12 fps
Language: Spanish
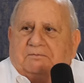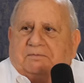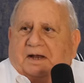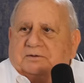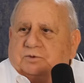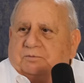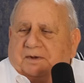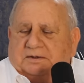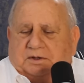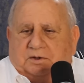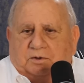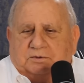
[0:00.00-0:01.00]
falto
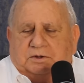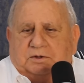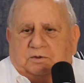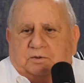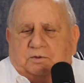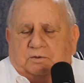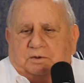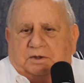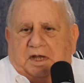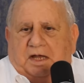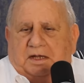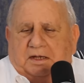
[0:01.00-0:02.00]
patriótico
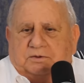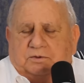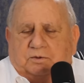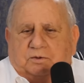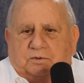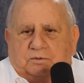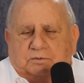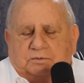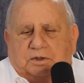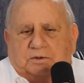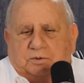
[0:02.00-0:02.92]
que ha hecho con el